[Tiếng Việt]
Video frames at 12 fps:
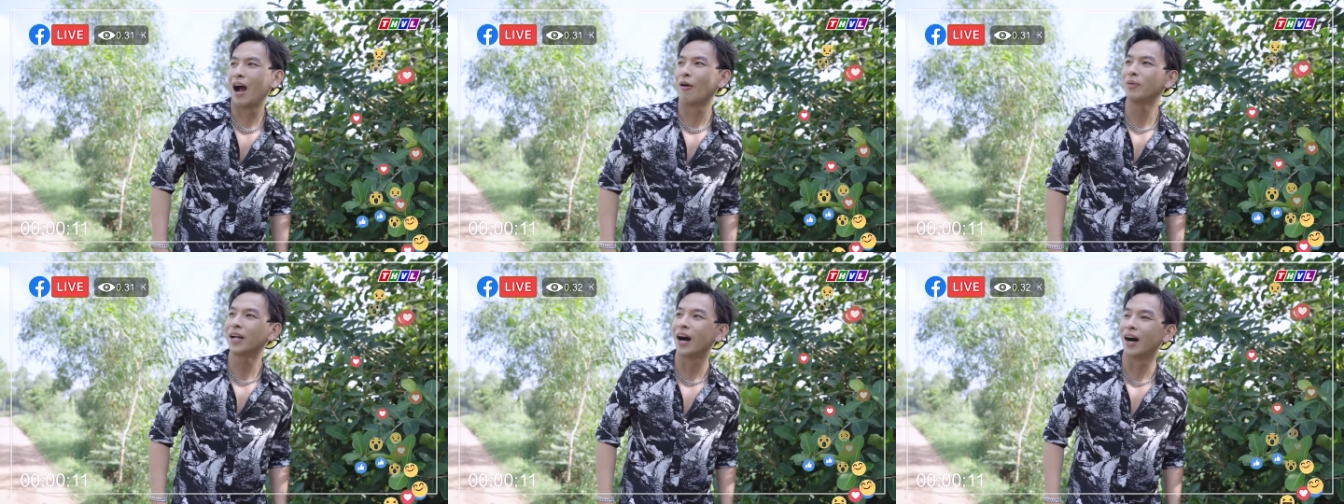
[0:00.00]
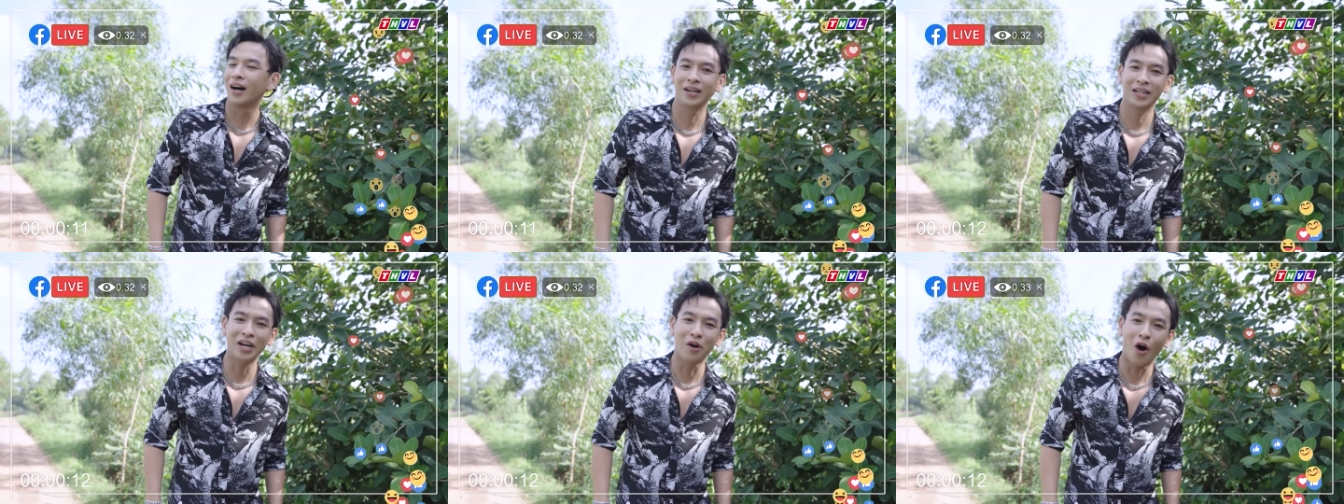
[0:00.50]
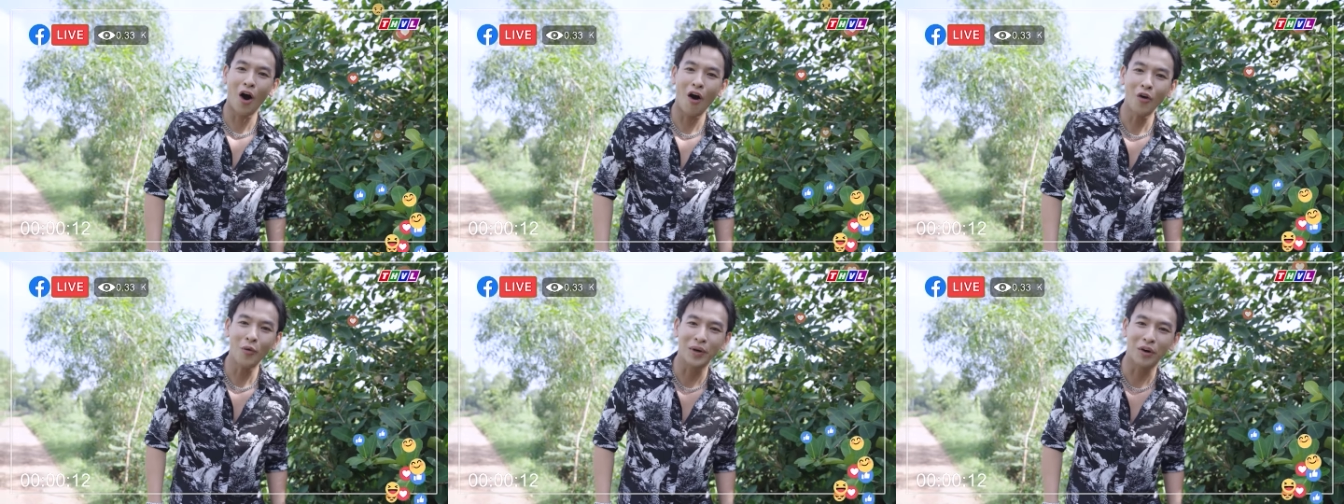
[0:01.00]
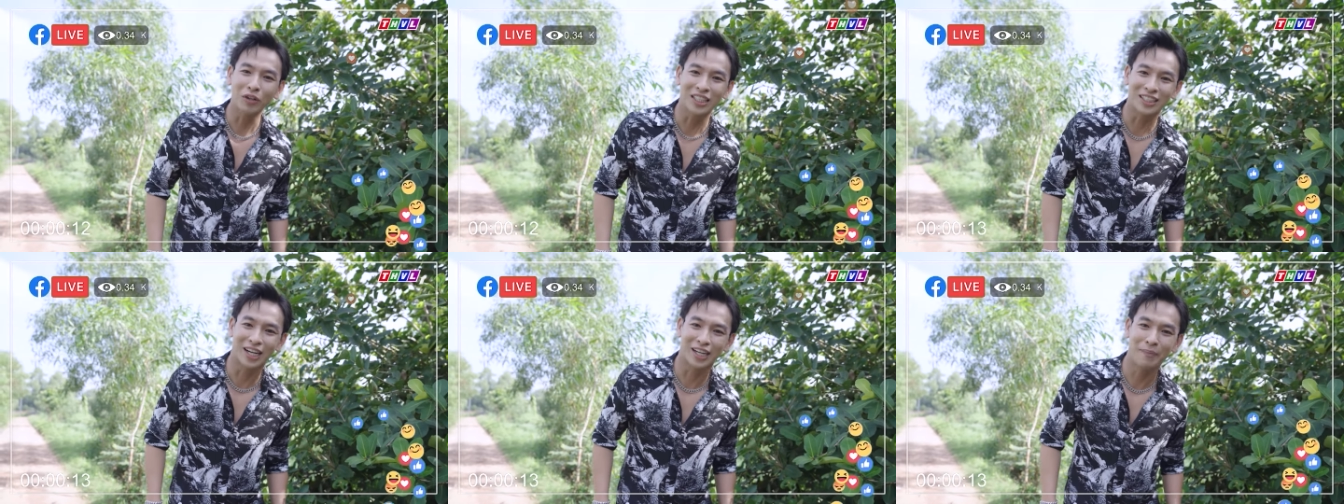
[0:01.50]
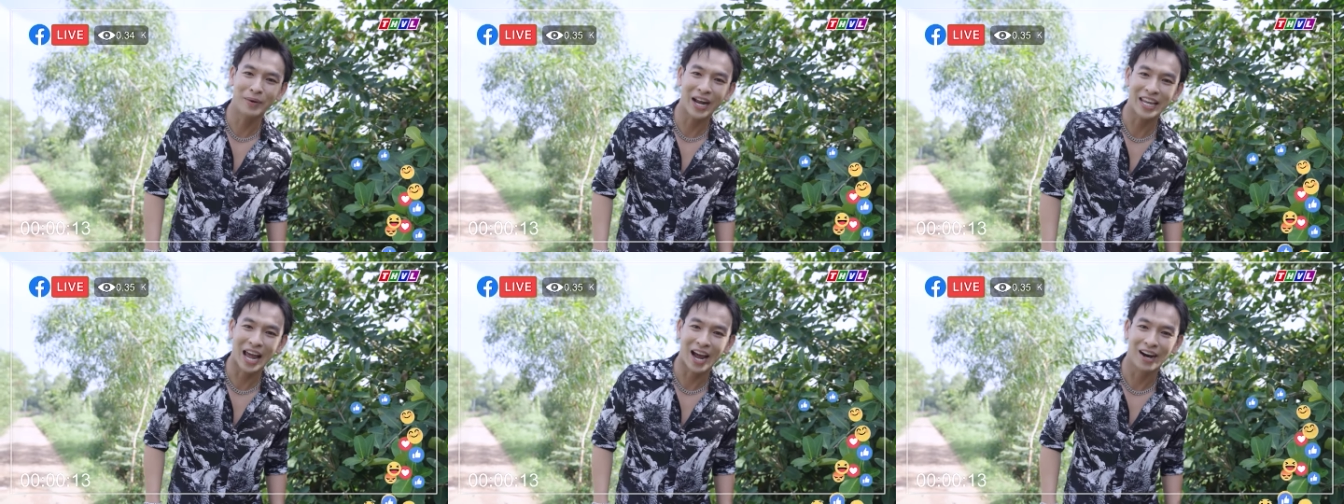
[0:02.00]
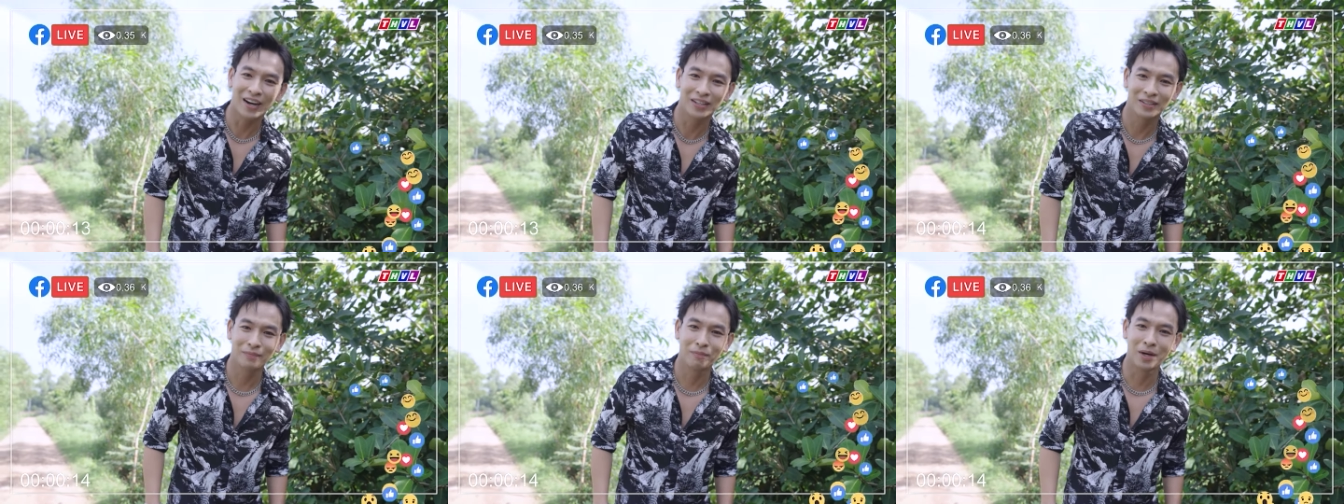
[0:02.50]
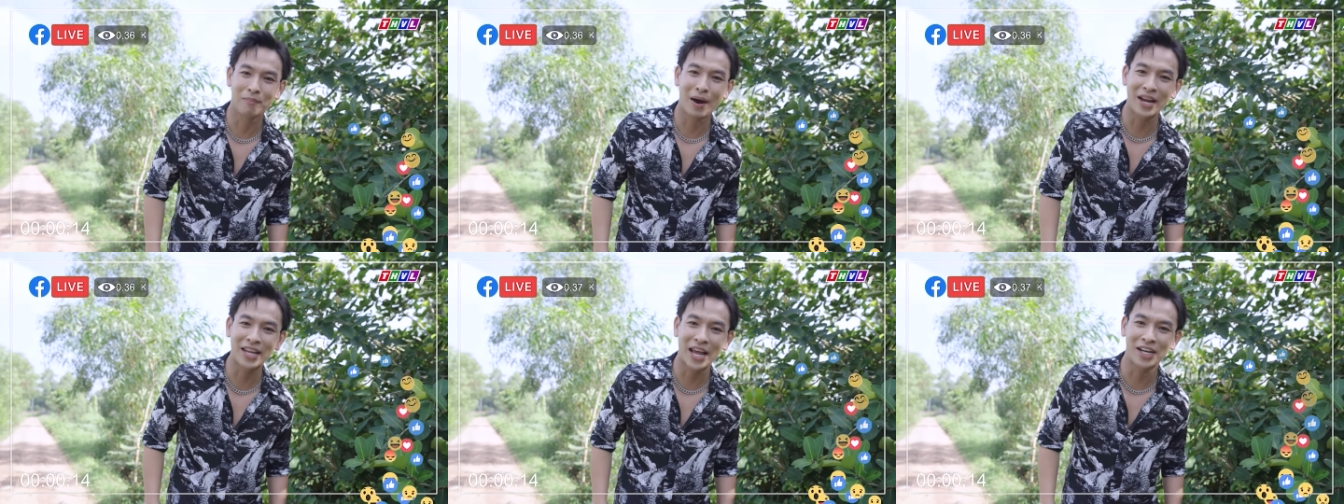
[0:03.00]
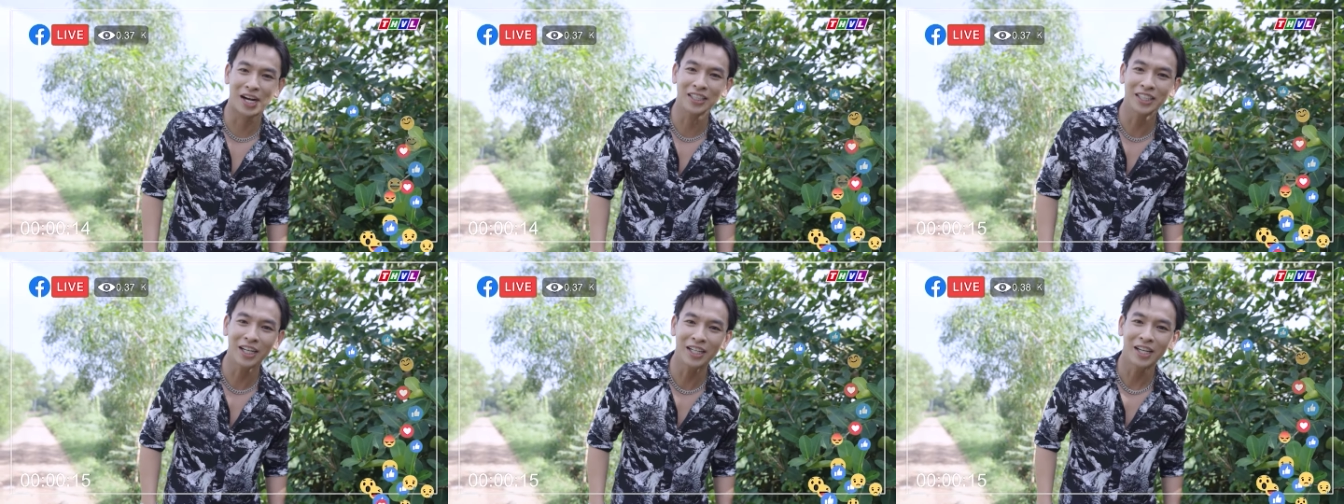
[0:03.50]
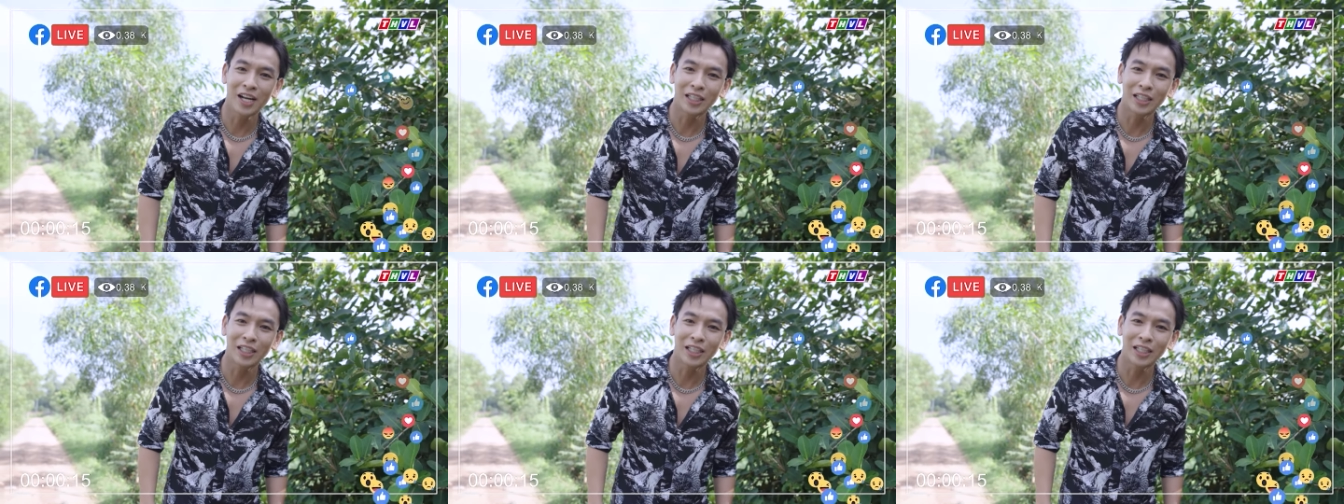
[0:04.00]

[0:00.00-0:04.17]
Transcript: Không ngờ cái độ hot của mình nó rừng rừng lắm cả nhà ơi Mình mai danh ẩn tích